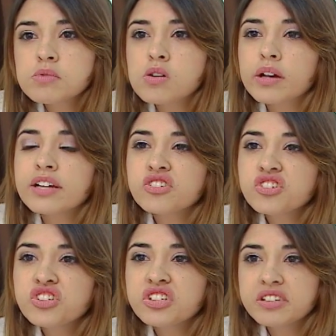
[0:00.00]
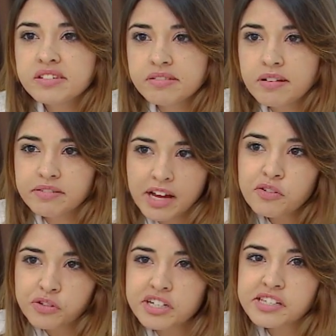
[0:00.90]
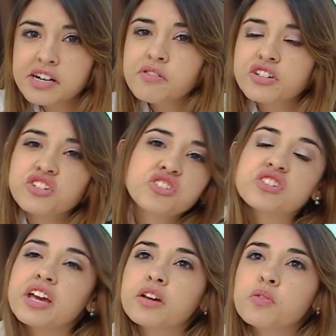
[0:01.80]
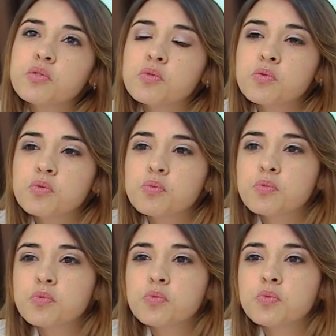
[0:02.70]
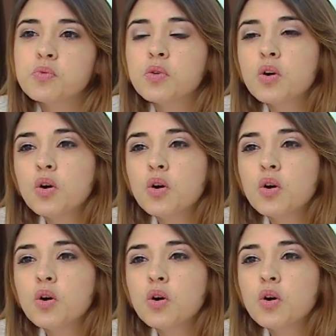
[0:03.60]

só que a gente, na nutrição, a gente tem um, um, um,